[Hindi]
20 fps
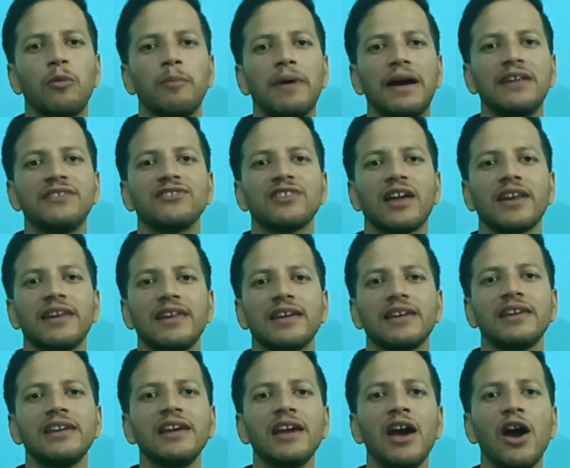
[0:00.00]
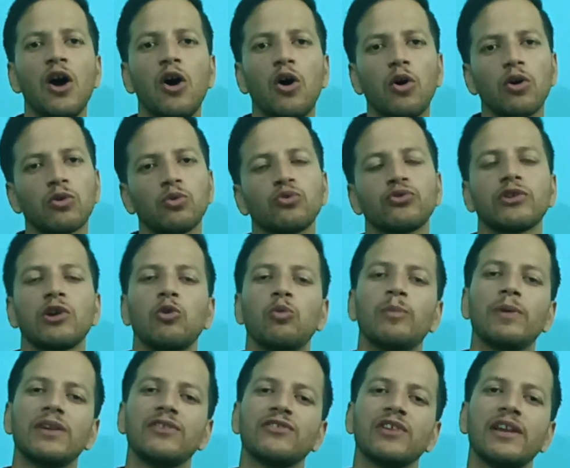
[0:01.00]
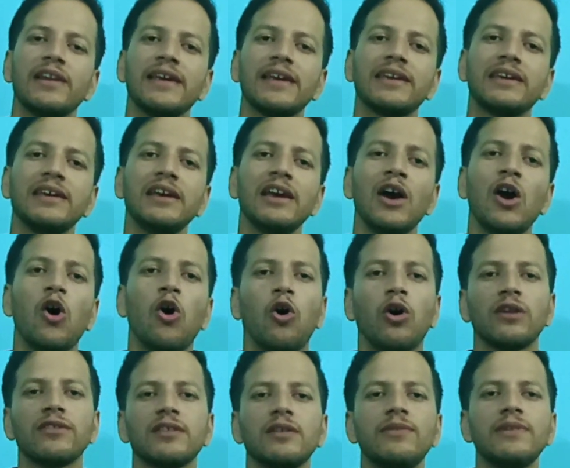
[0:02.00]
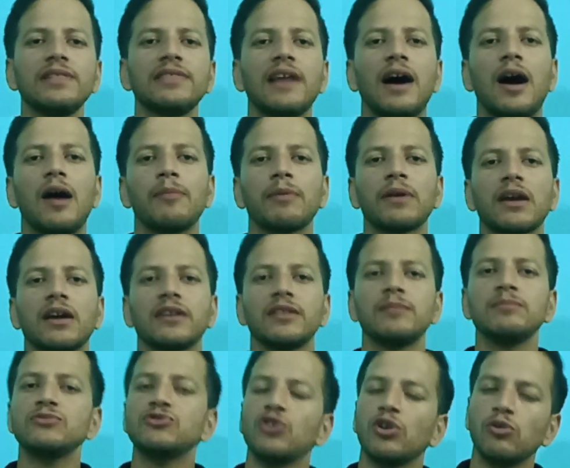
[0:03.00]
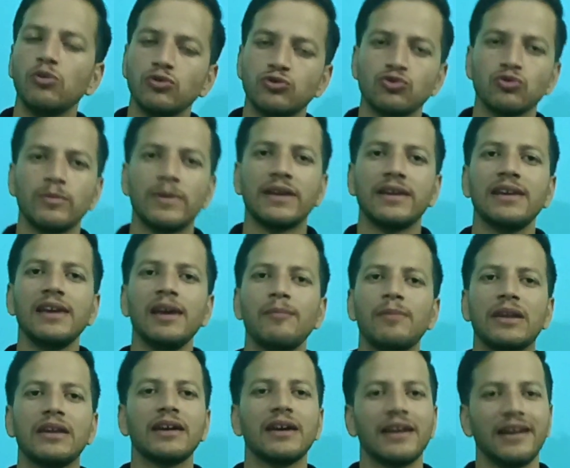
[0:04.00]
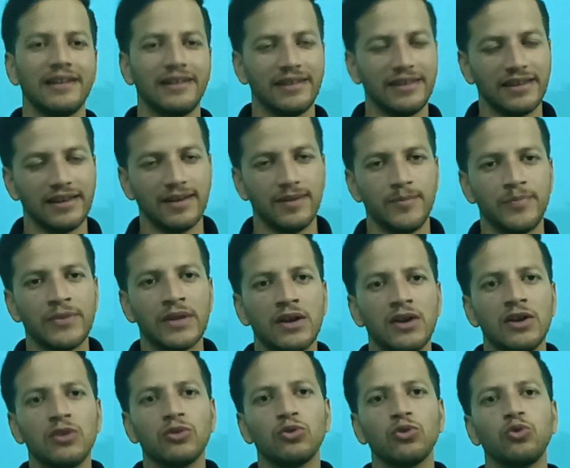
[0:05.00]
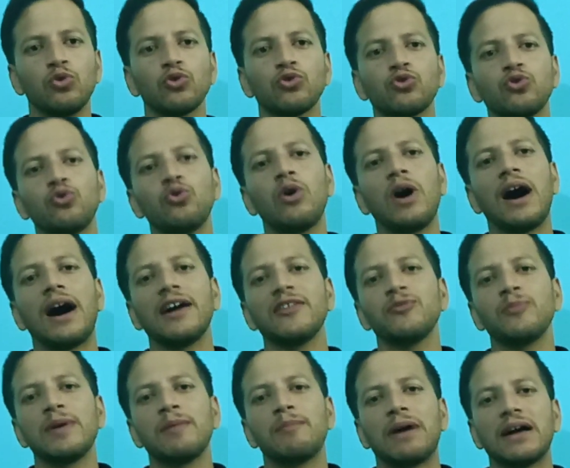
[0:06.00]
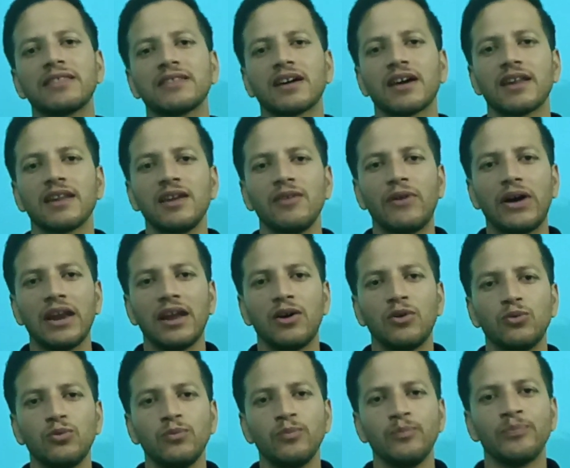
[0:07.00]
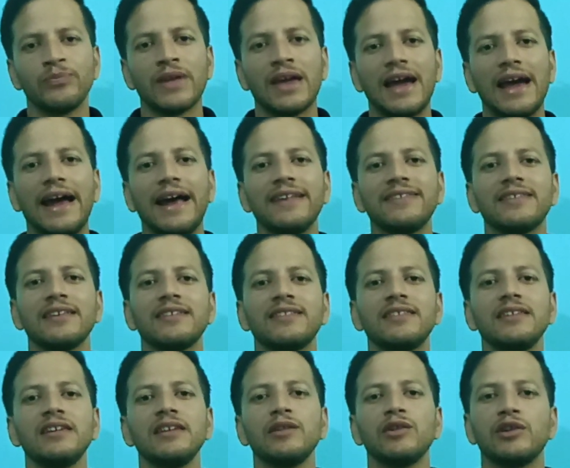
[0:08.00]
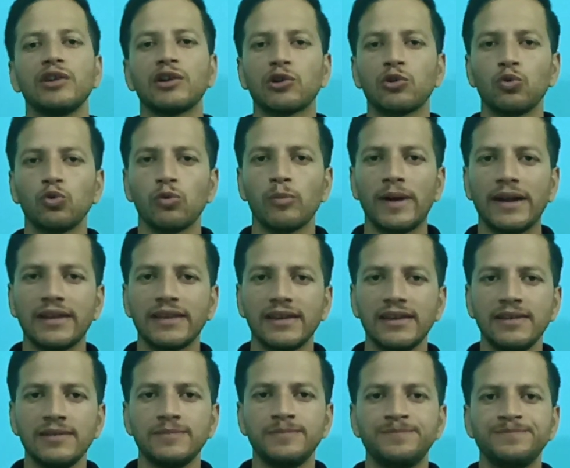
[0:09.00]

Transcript: को पहचानने की और उसके ऊपर चलने की और सफलता आपके कदम जरूर चूमेगी ये मेरी गारंटी है तो दोस्तों आज मैं बात करने वाला हूँ एसएससी रिक्रूटमेंट की